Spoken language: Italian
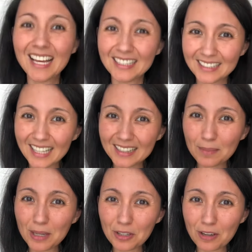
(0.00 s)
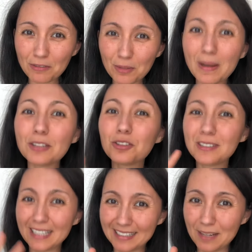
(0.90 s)
Dattebayo è formato
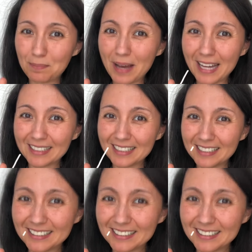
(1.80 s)
da tre parti.